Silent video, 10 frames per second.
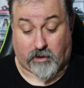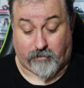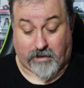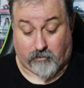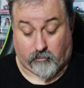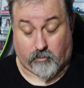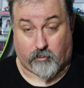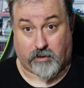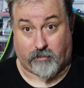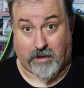hemos terminado,
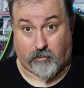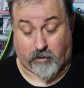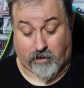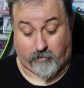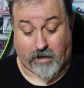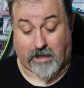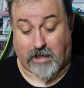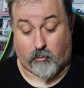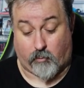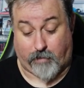no hemos terminado porque me ha
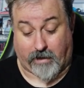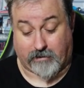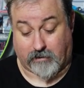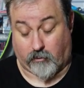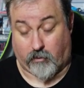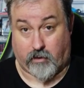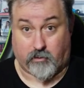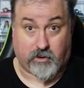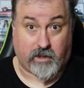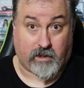quedado un paquetito de
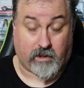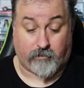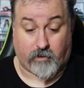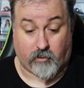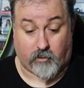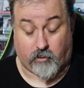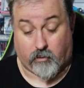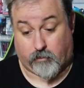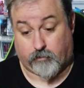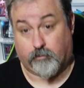los del
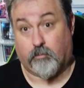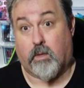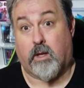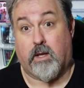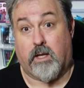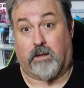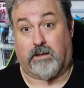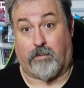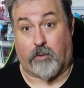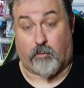envío
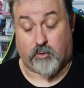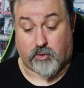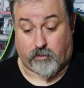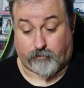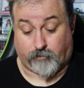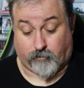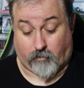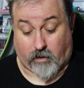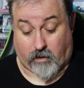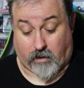del amigo Moncho.
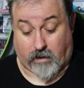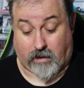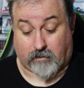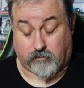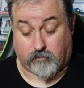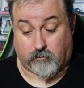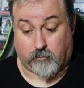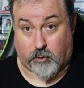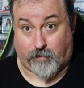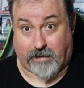
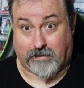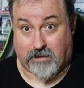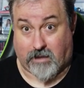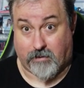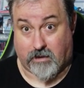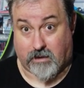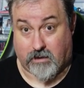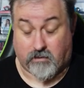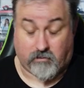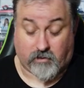Eran dos paquetes, os
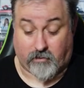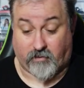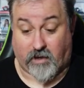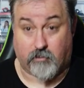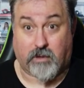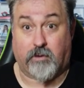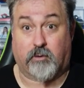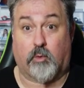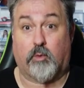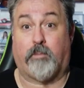habéis fijado, hemos
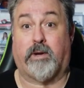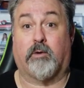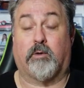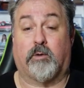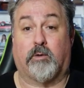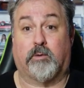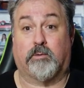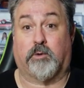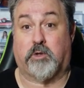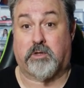abierto uno,
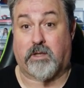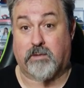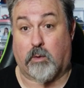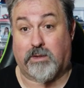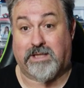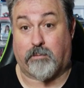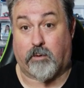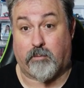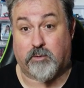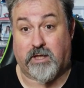pero no sé si os habéis dado cuenta,
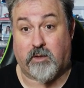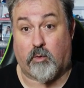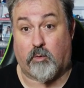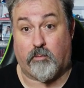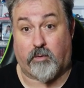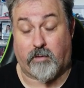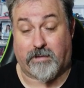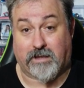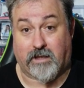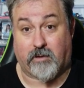pero hemos tenido un
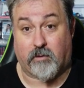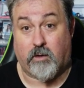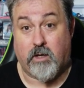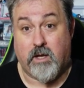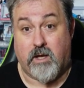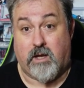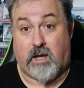problema técnico.